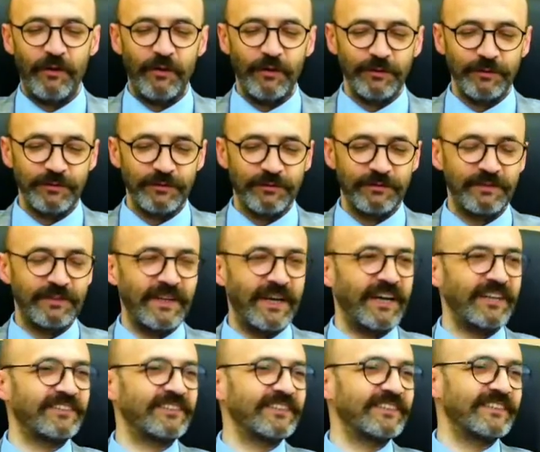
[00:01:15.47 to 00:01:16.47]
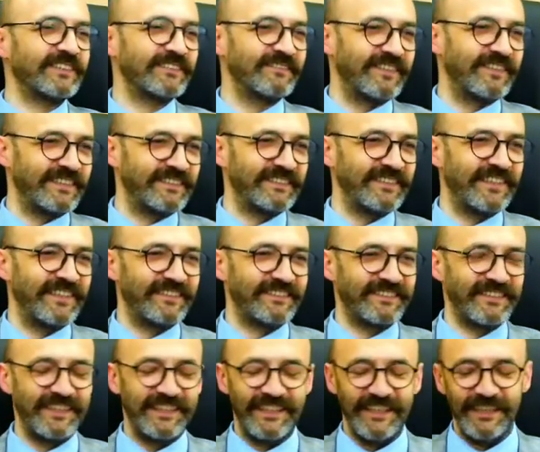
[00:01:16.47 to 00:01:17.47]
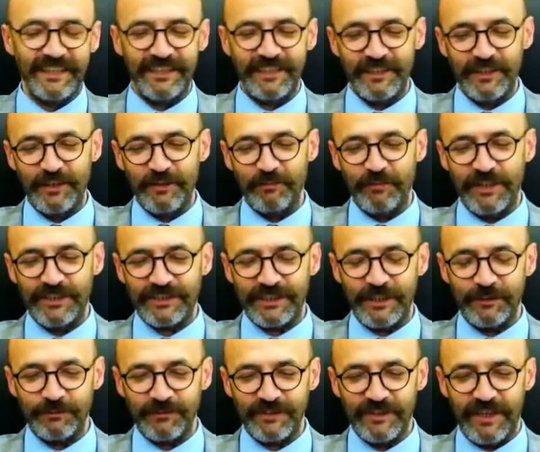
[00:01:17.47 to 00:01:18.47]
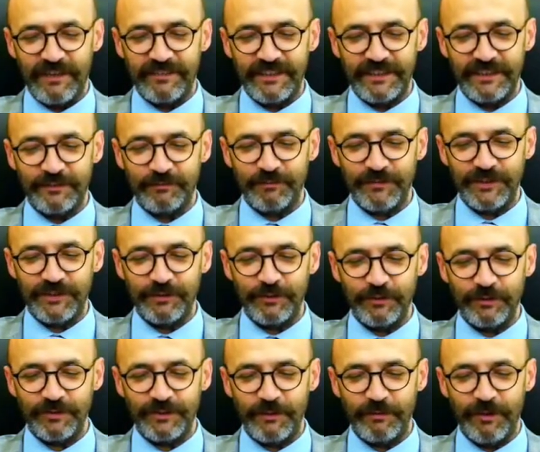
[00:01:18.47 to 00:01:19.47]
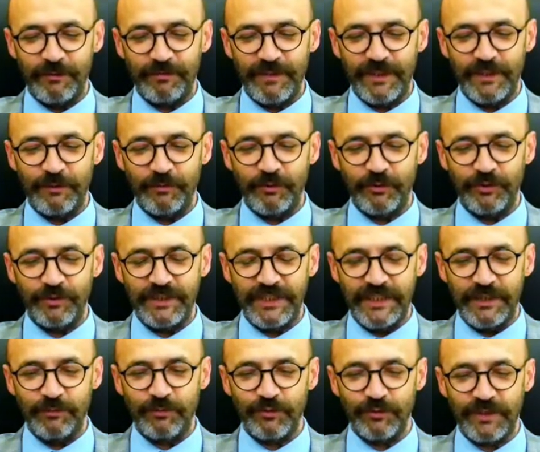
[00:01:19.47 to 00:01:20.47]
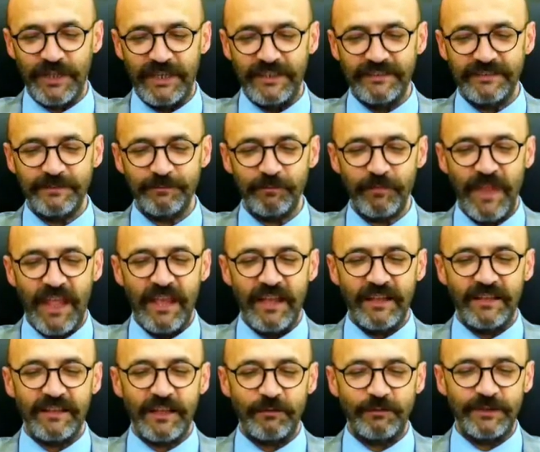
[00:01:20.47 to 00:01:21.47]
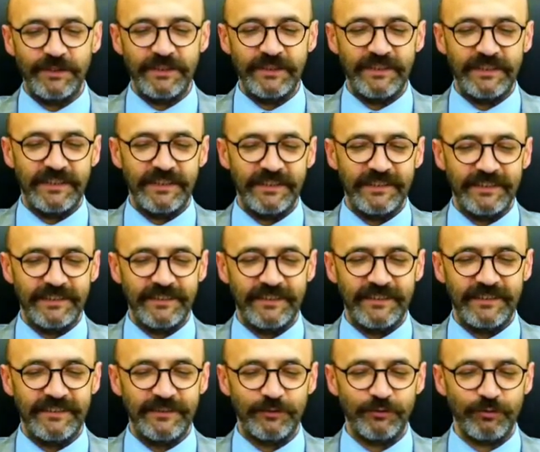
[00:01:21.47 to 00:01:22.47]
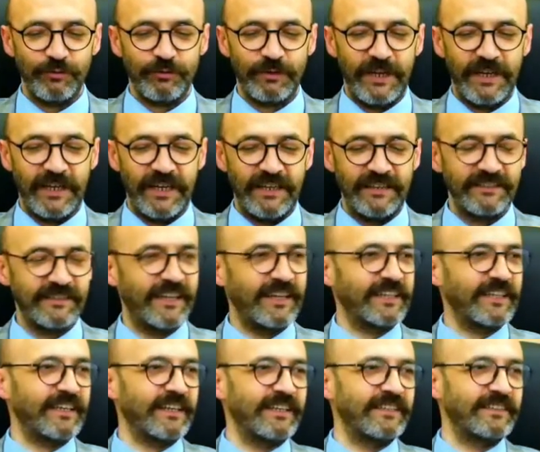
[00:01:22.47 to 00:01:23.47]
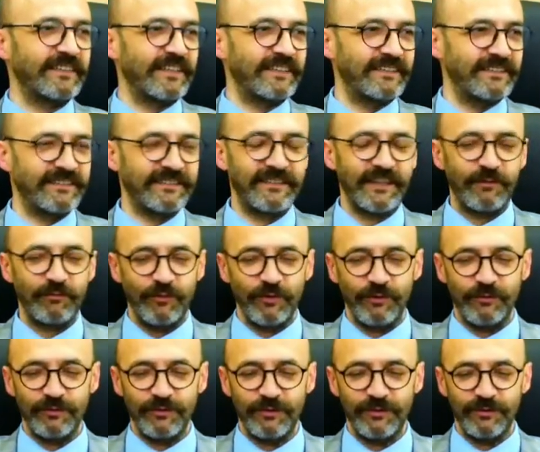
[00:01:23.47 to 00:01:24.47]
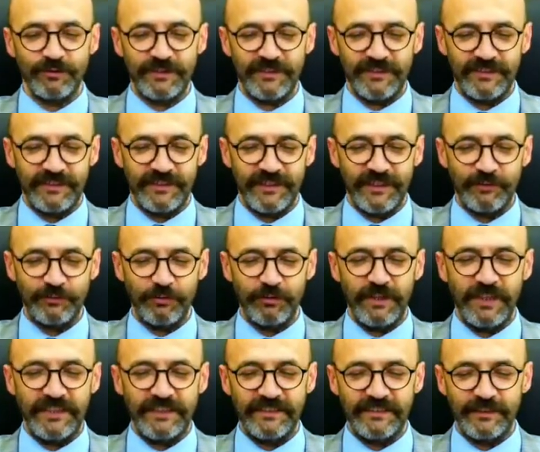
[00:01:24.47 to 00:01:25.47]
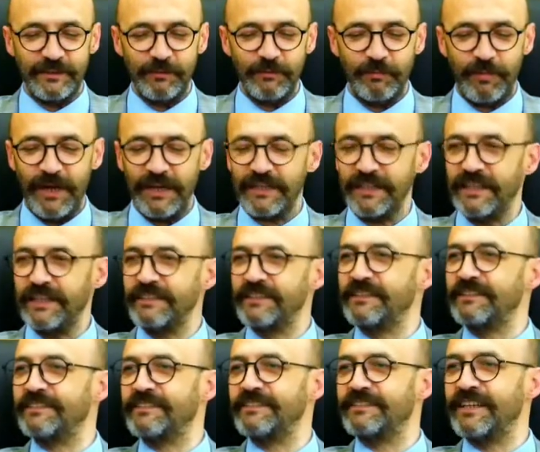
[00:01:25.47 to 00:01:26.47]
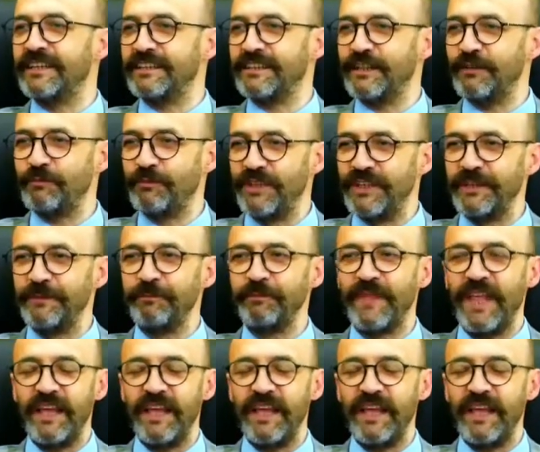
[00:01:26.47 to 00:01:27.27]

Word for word: Onun açılışı vesilesiyle başkanımız davet etmişti. O sebeple de bugün yine buradayız. Tabi e, Sultan Gazi hakikaten İstanbul'umuzun sizin de söylediğiniz gibi parlayan yıldızlarından biri.